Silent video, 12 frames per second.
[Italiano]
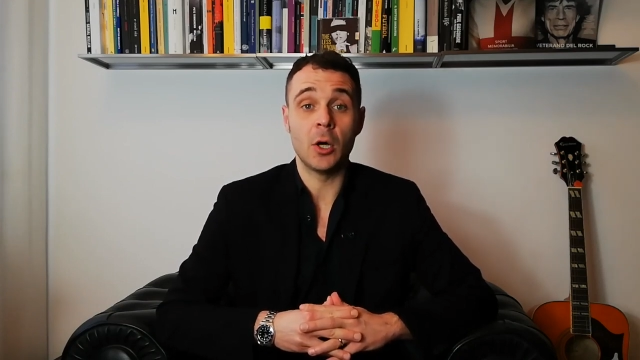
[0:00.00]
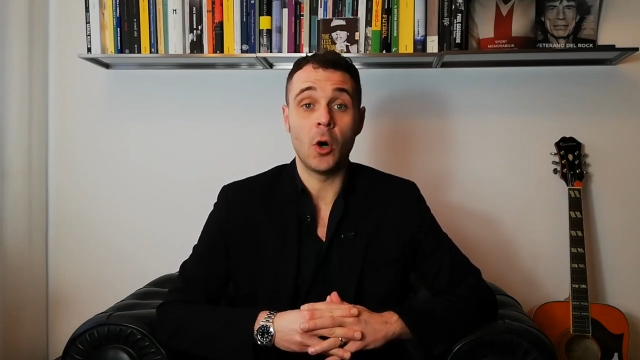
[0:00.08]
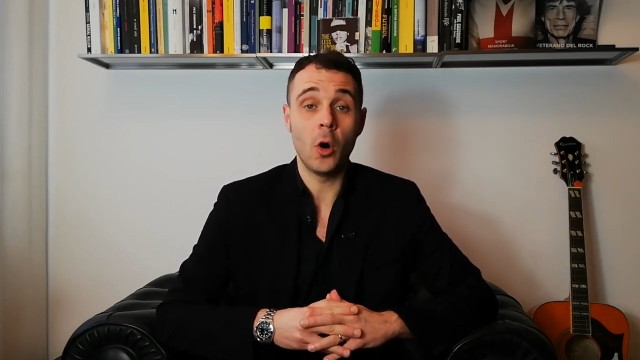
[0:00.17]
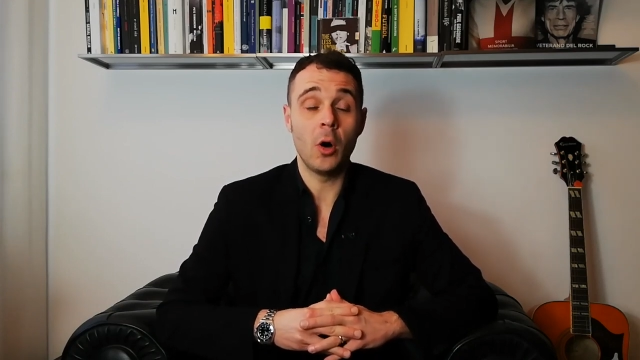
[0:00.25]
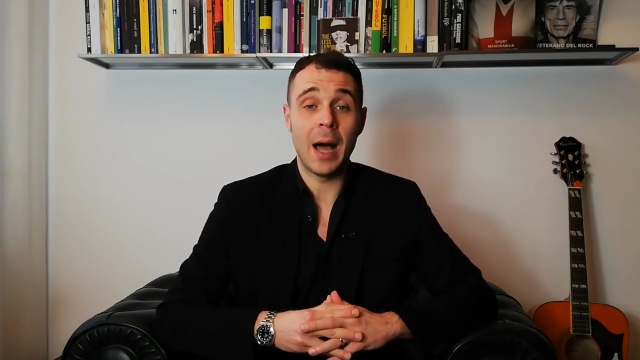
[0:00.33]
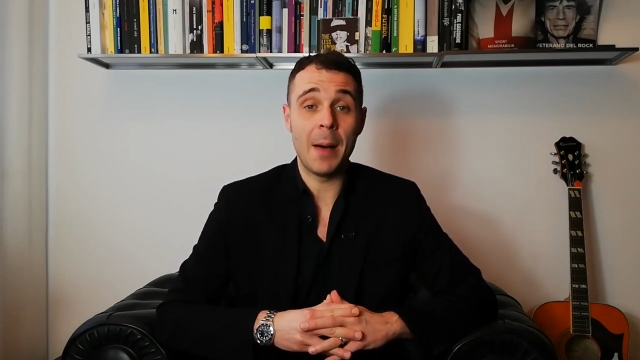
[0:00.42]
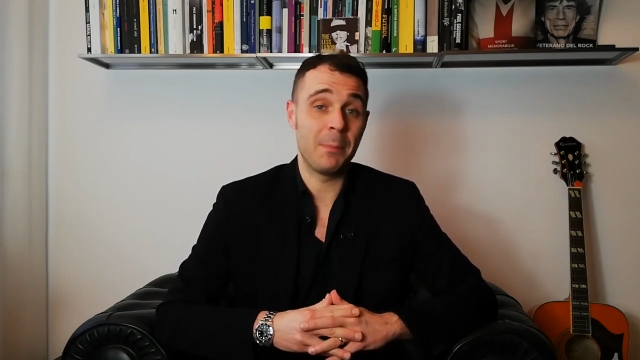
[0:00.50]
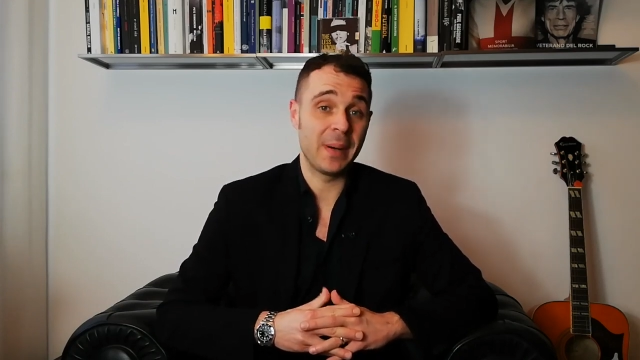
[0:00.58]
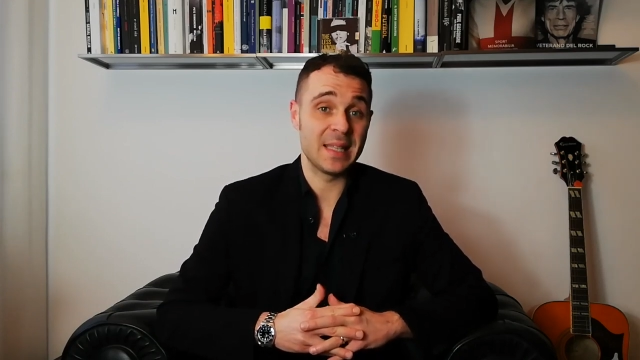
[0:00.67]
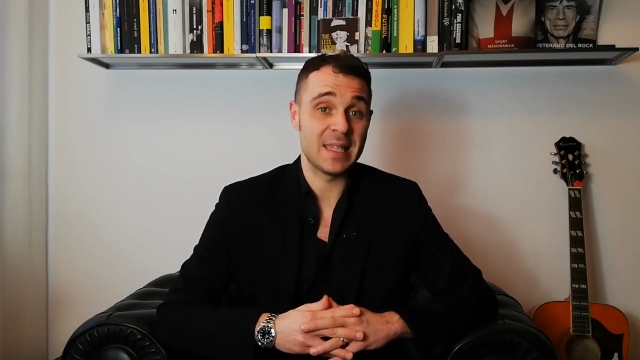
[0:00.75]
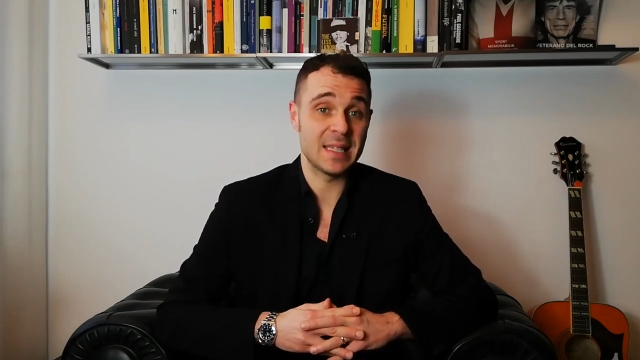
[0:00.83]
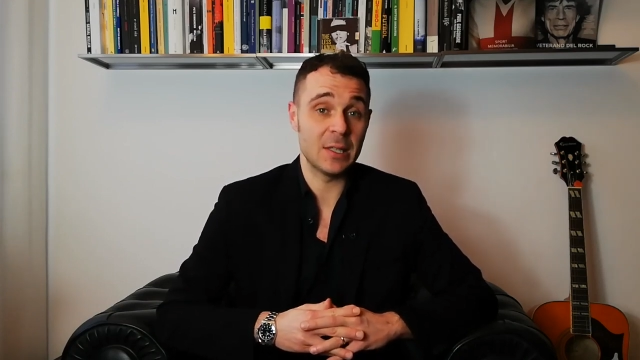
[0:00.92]
ho
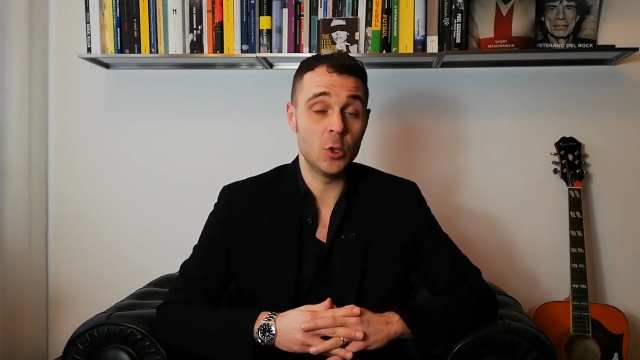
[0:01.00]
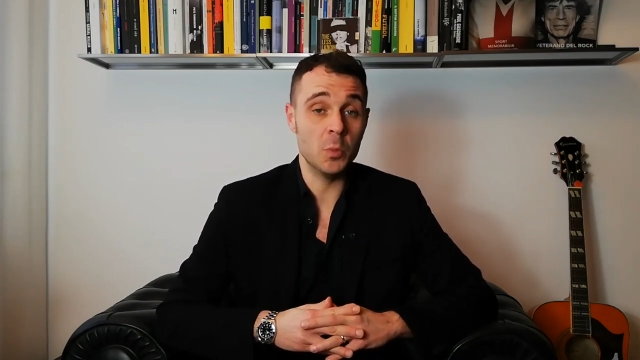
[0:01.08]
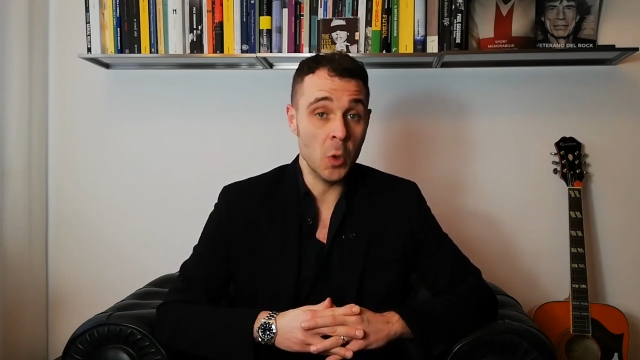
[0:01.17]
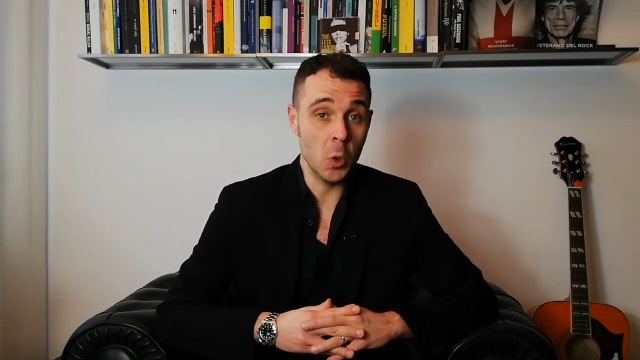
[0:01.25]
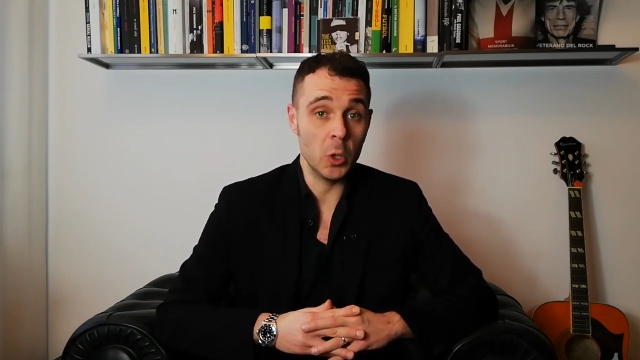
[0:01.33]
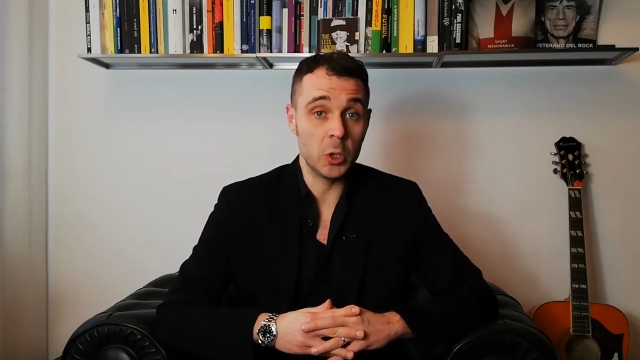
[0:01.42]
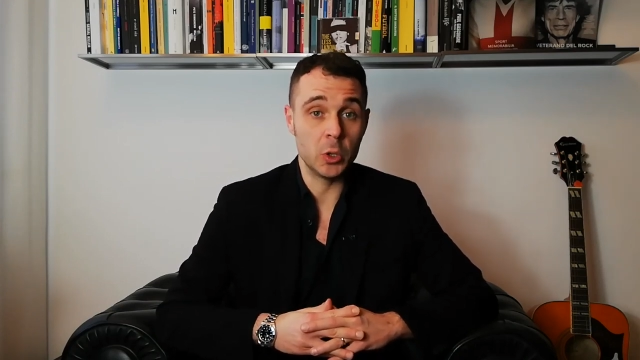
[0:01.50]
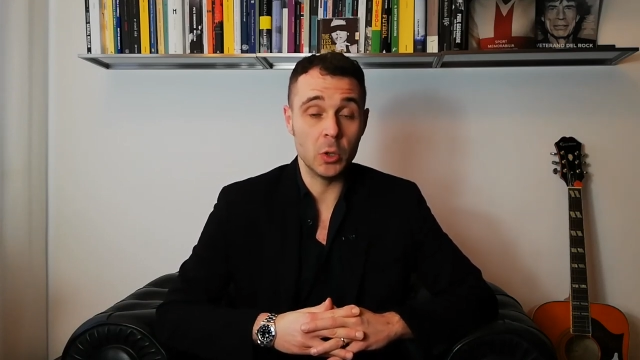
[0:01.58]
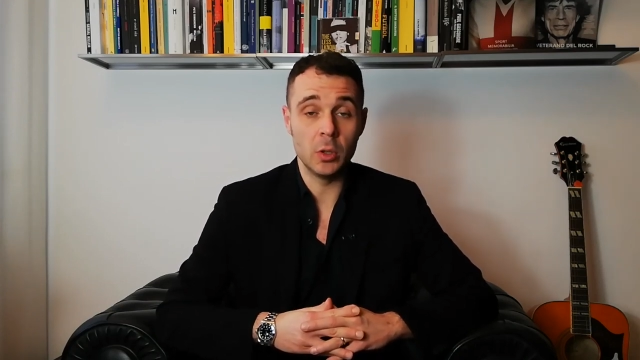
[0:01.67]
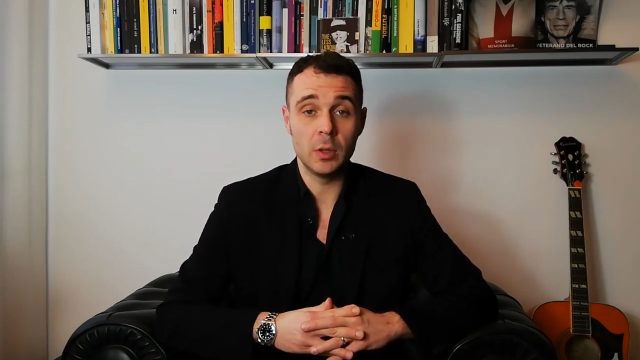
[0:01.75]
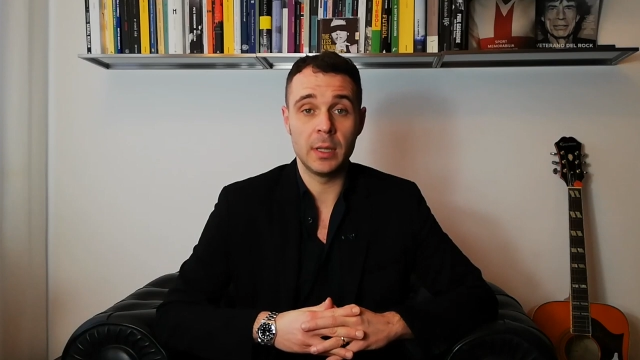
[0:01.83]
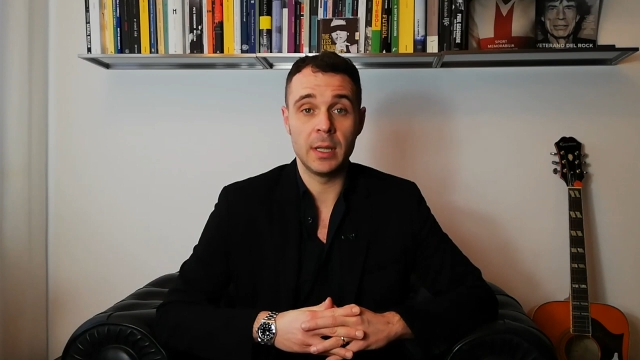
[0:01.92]
apprezzato
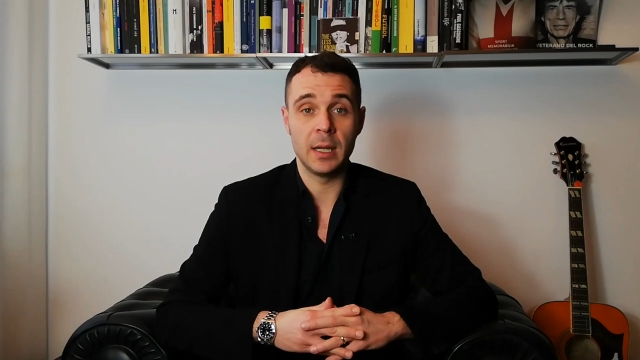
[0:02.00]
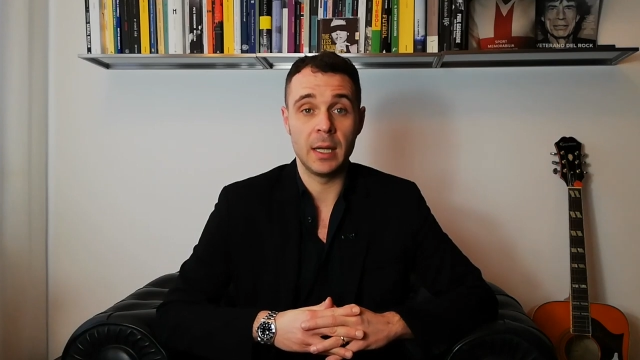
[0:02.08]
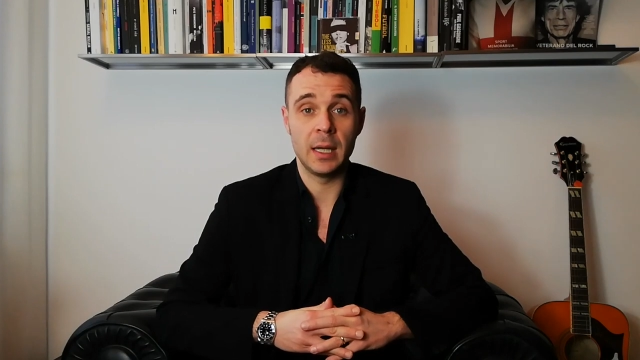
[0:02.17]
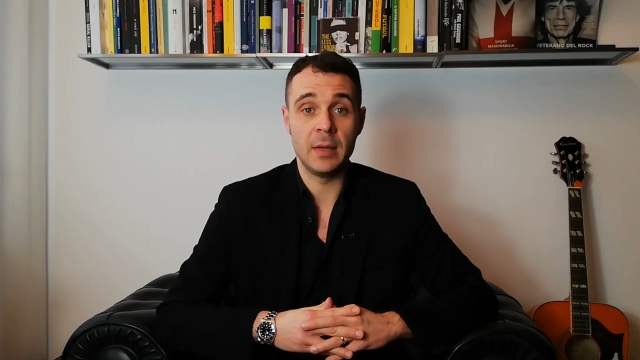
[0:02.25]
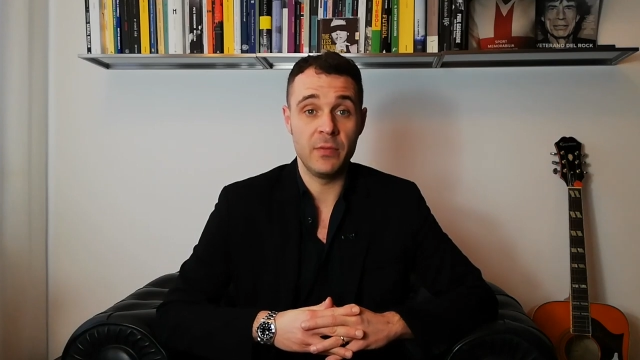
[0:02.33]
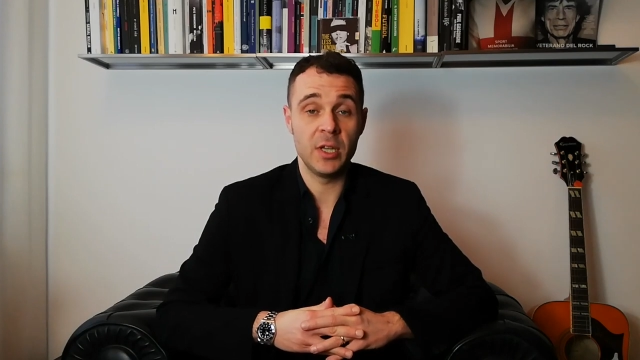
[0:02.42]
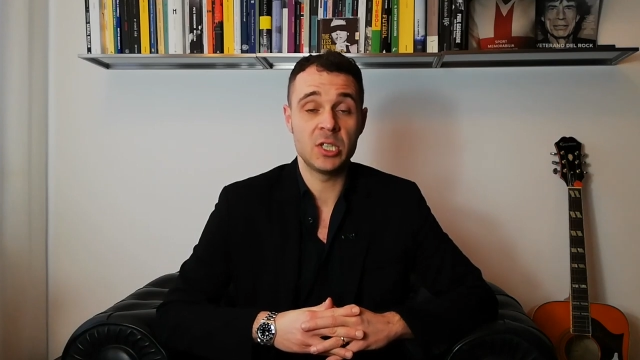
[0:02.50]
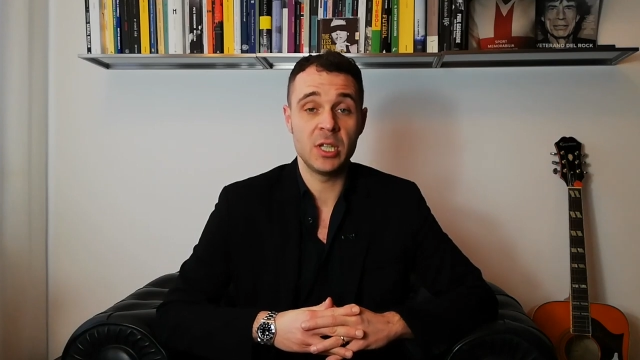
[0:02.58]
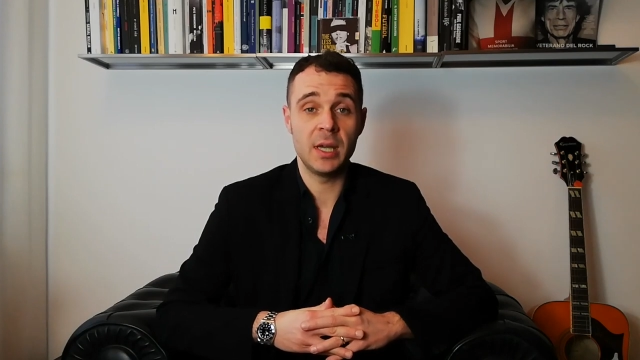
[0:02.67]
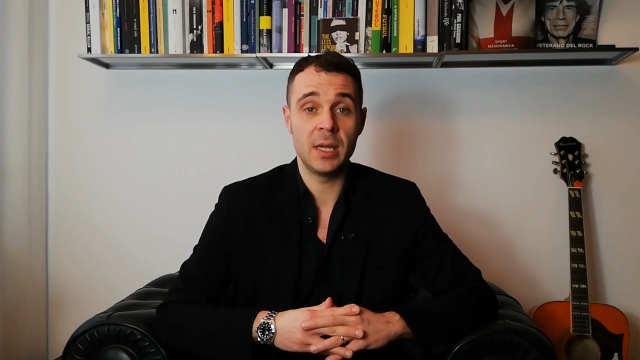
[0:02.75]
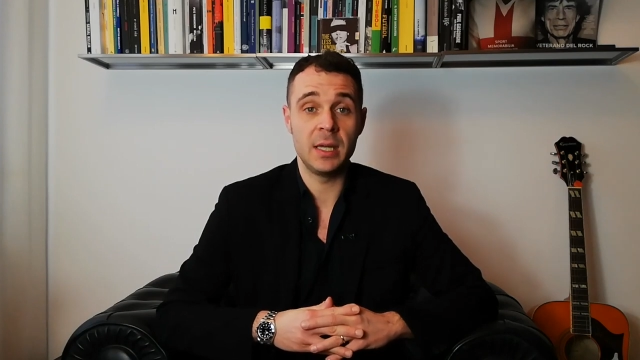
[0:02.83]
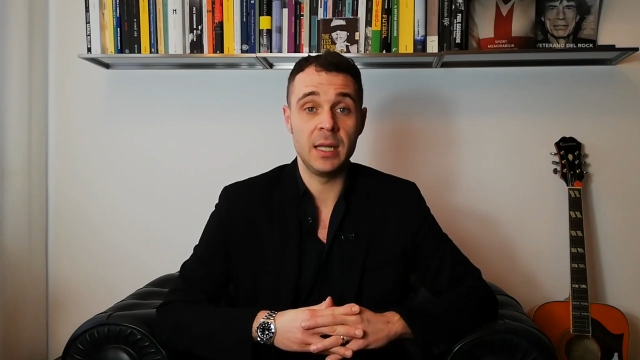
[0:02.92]
molto
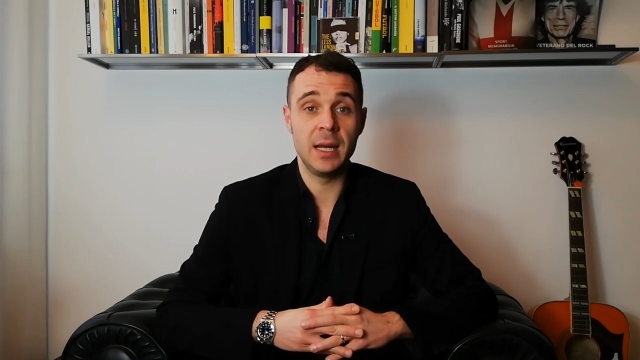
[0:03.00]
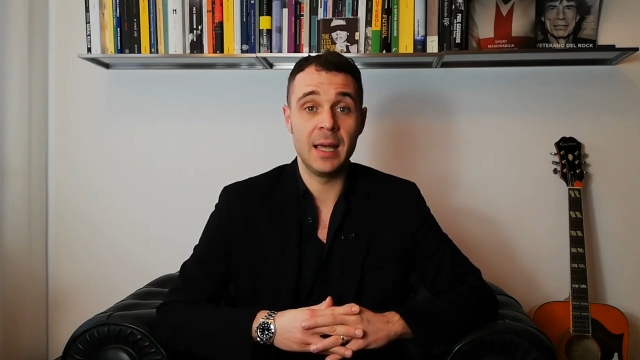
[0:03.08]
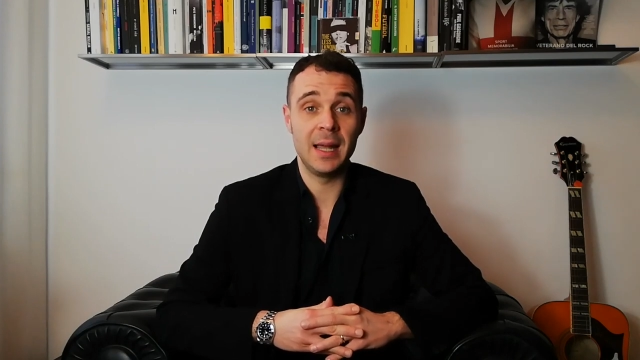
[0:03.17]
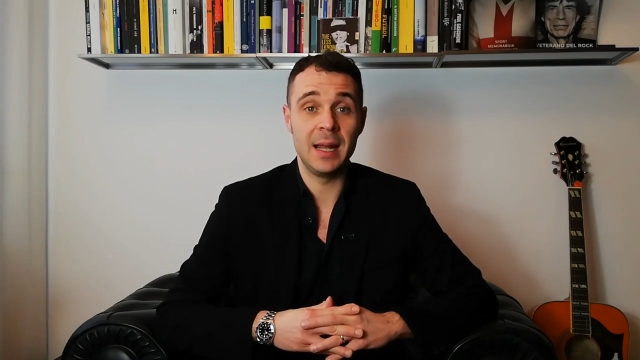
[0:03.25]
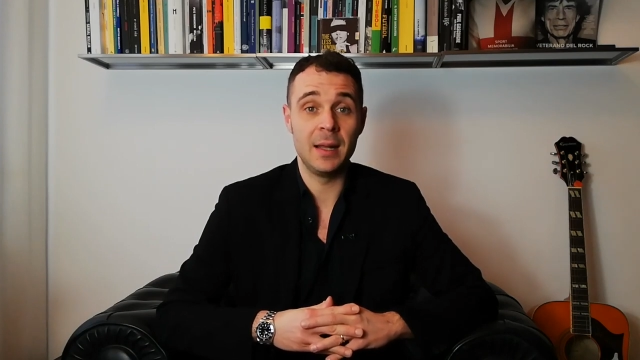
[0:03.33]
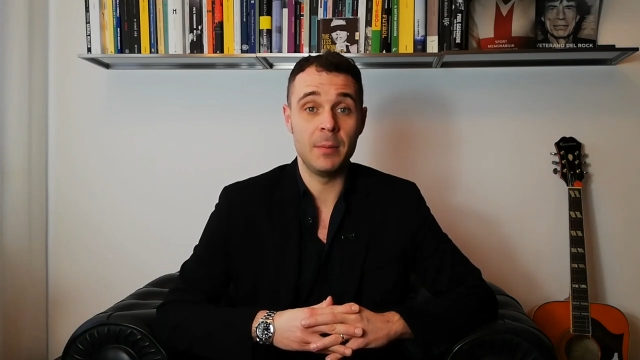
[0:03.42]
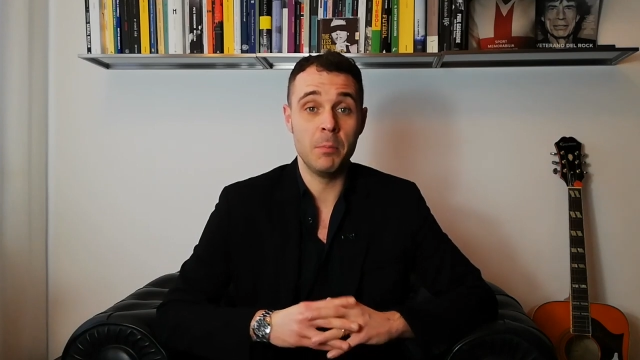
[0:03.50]
invece il